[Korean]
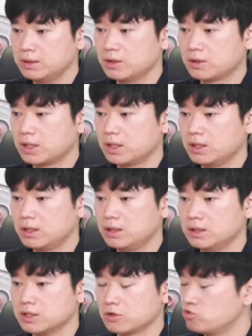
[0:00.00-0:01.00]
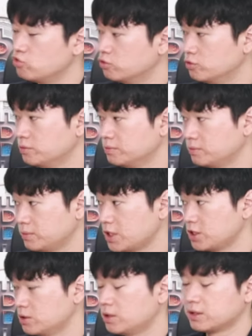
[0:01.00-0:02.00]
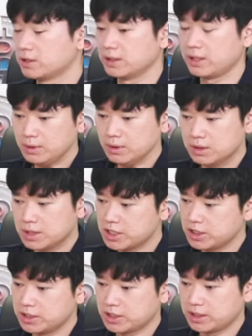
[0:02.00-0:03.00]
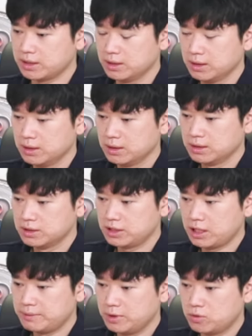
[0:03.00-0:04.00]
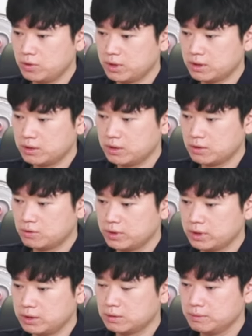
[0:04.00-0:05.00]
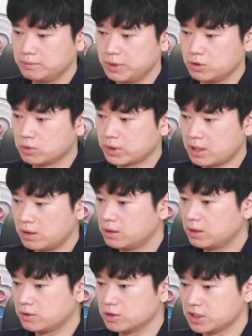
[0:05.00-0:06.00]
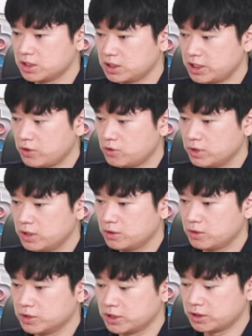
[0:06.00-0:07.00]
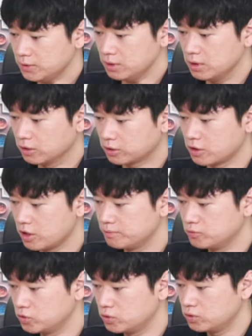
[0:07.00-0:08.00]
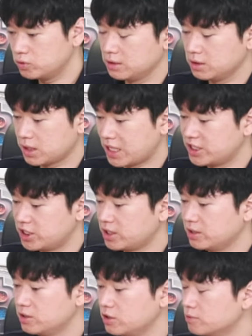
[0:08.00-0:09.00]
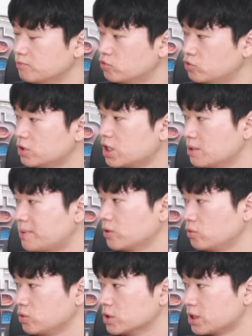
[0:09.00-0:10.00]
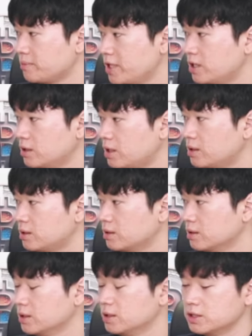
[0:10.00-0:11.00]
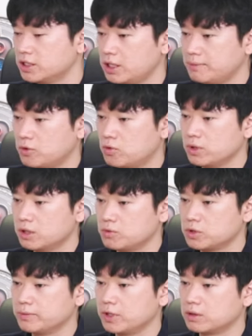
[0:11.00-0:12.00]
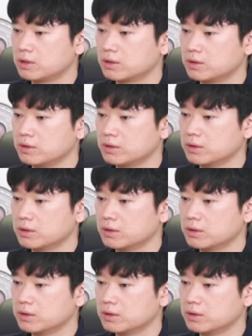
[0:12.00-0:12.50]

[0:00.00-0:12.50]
역할이 이제 궁금하신 것 같은데, 사실 이제 스테이블 코인 같은 경우에는 미국 달러라든지 채권이라든지 어떤 현물의 가치가 있는 현물을 기반으로 이제 패깅된 스테이블 코인이라고 보시면 될 것 같거든요.